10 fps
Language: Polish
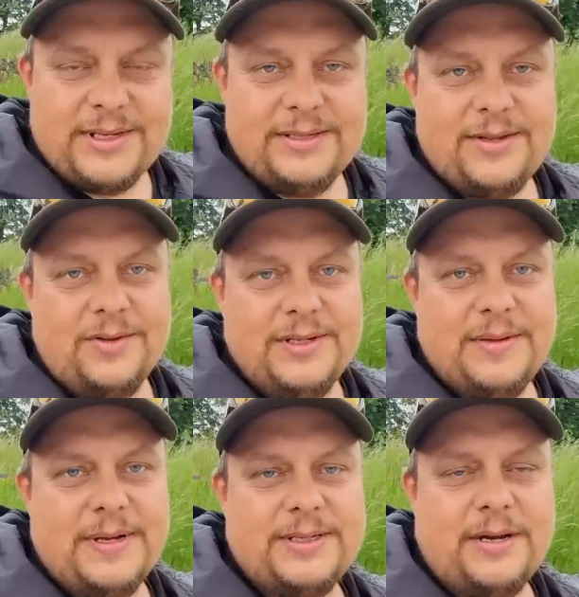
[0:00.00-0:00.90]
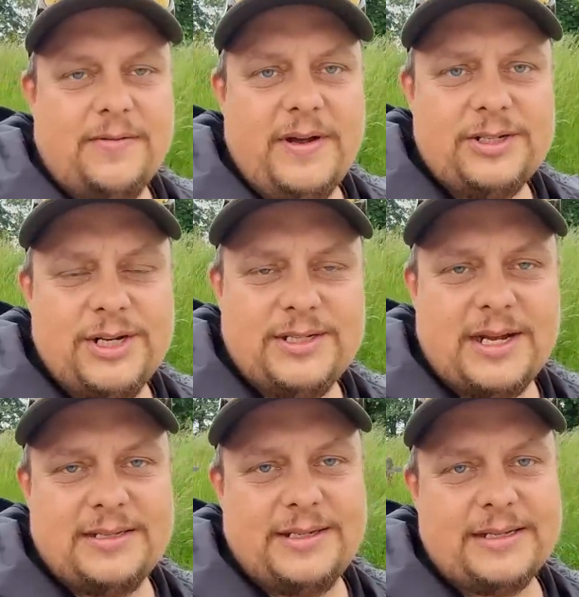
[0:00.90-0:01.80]
tej strony Sebastian Kowalczyk.
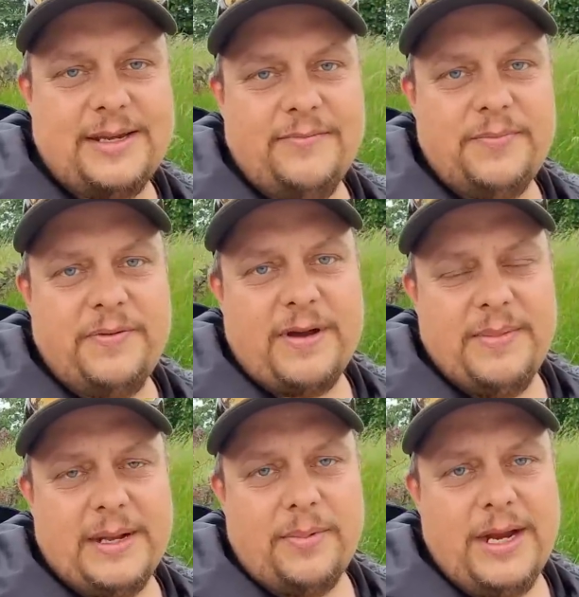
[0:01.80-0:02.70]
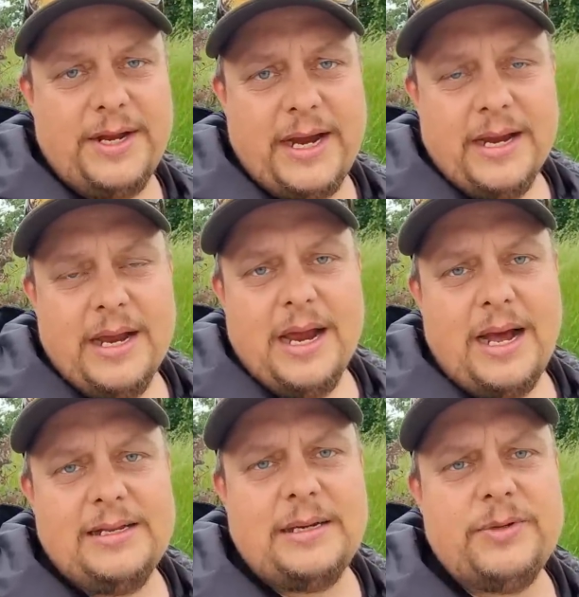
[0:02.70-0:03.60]
Zaraz z Jackiem wypływamy na Bolenie,
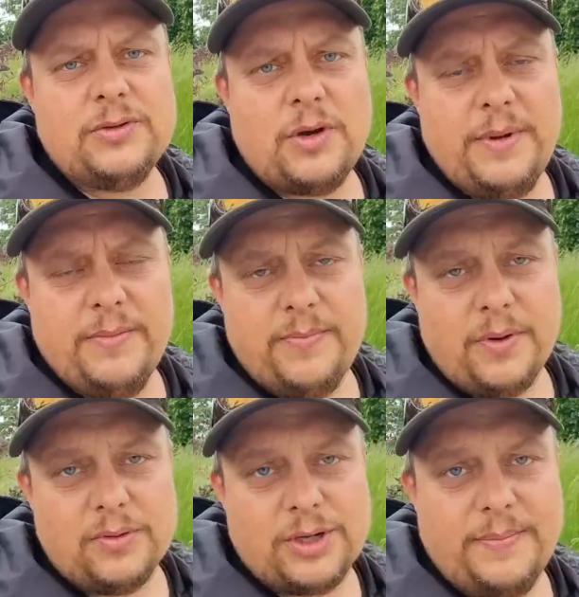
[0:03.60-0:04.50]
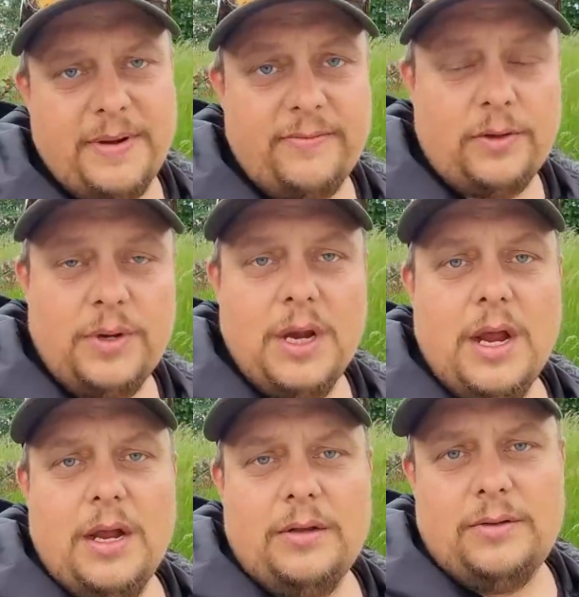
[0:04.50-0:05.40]
ale zanim to zrobimy, poruszę pewną
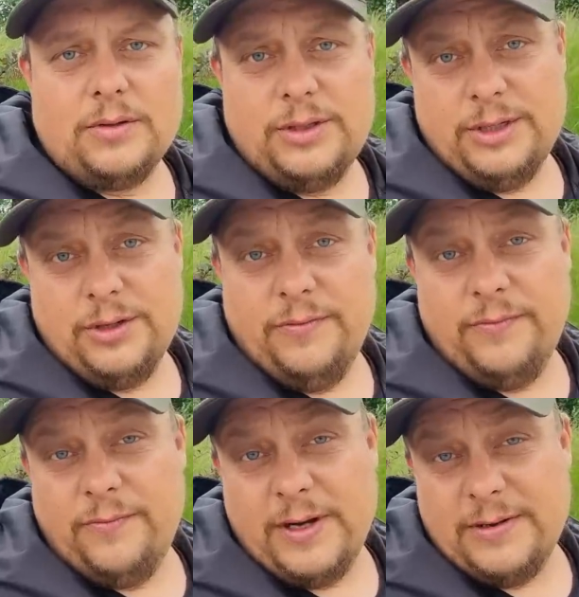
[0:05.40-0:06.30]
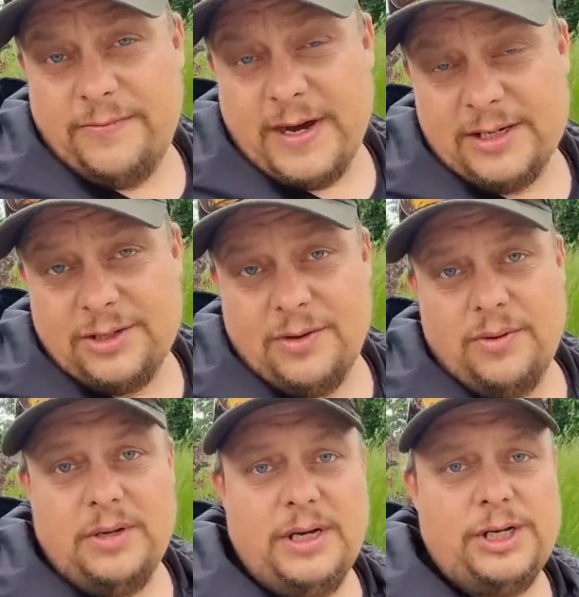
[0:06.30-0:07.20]
dosyć, uważam, ważną
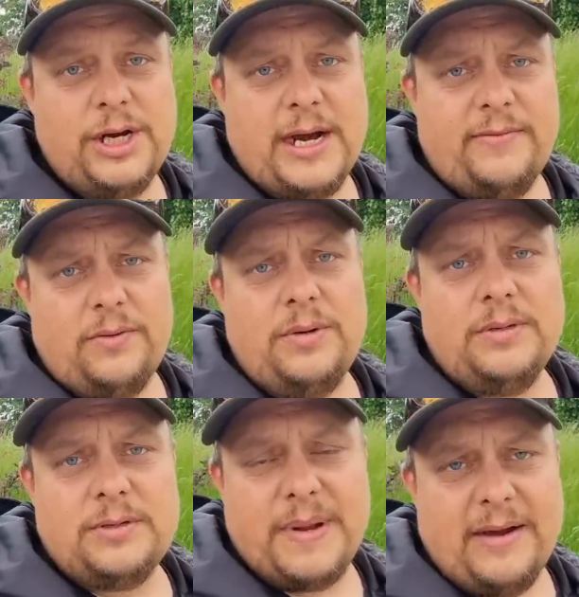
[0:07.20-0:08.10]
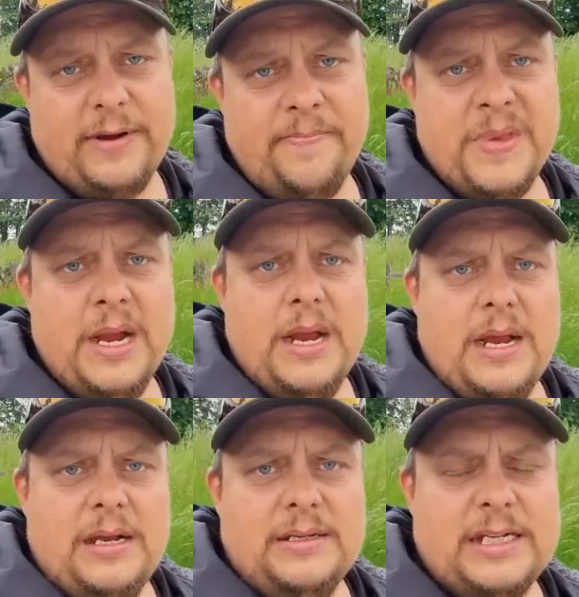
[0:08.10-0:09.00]
i ciekawą sprawę.
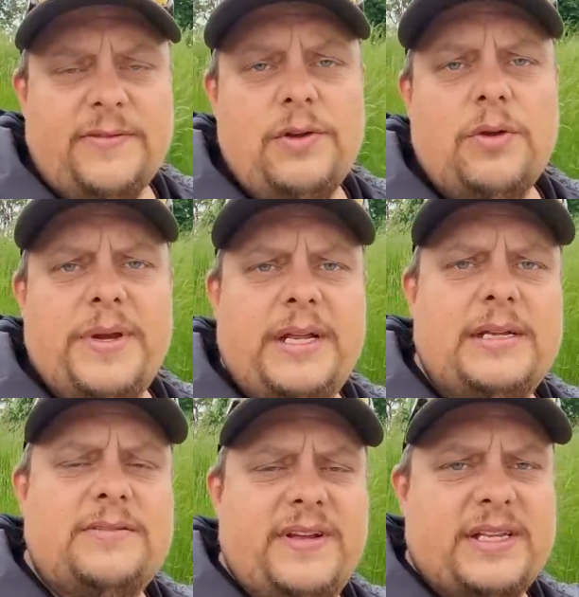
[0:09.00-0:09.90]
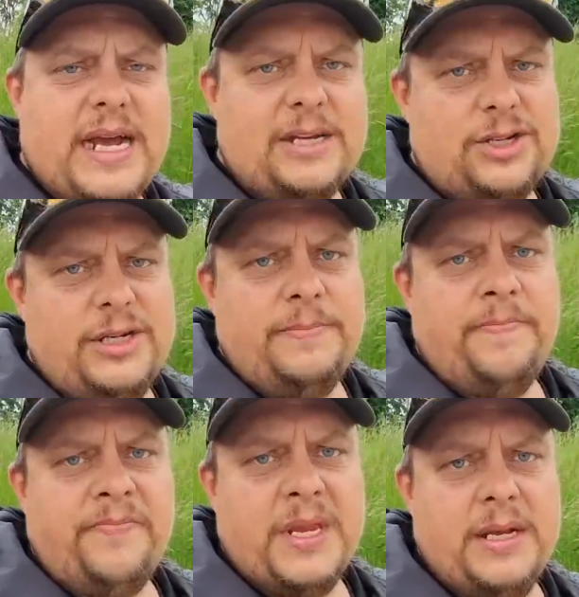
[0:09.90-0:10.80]
Zadzwonił do mnie jeden z wędkarzy
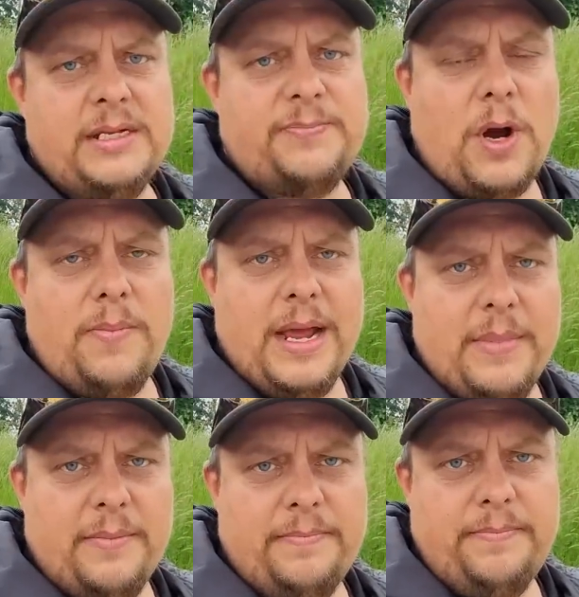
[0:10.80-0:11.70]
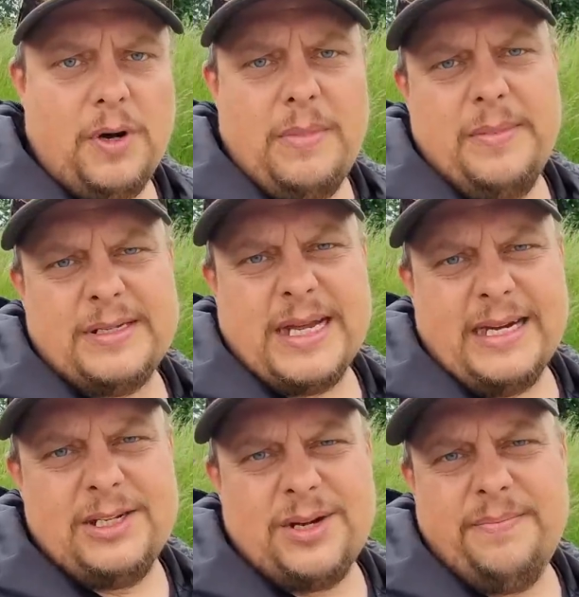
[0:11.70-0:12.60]
e, z problemem. Problem jest
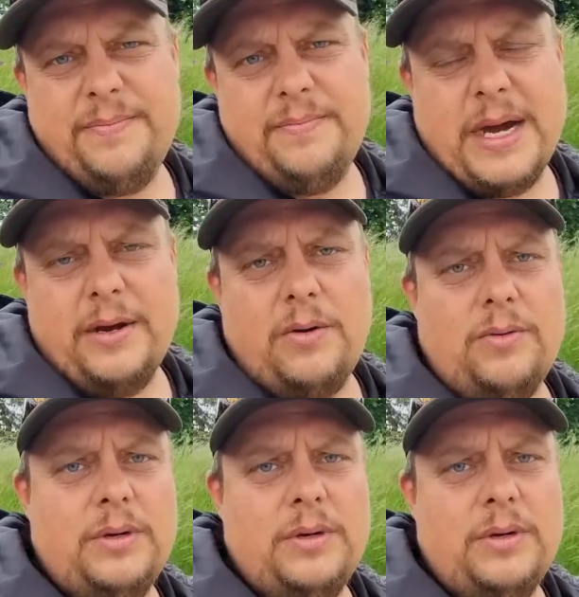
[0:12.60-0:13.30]
taki, że mają e,